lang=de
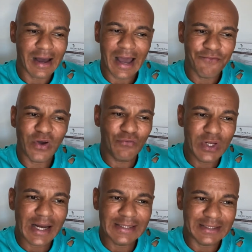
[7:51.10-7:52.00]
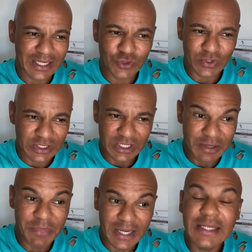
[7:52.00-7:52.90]
einfach wieder als das, was es
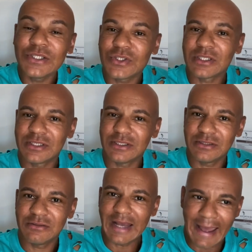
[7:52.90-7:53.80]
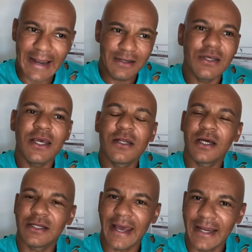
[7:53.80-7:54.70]
immer ist. Das ist der
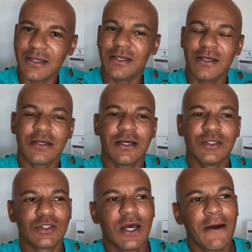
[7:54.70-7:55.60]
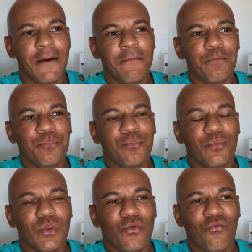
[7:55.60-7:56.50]
Endgegner. Der Endgegner ist,
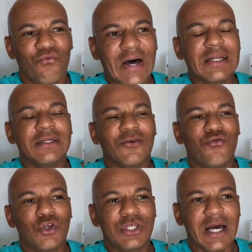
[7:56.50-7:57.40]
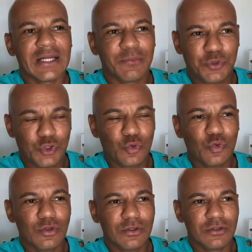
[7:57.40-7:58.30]
wann wird die
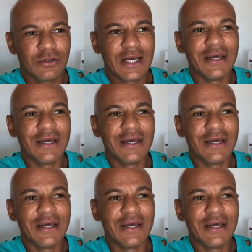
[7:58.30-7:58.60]
Adaption,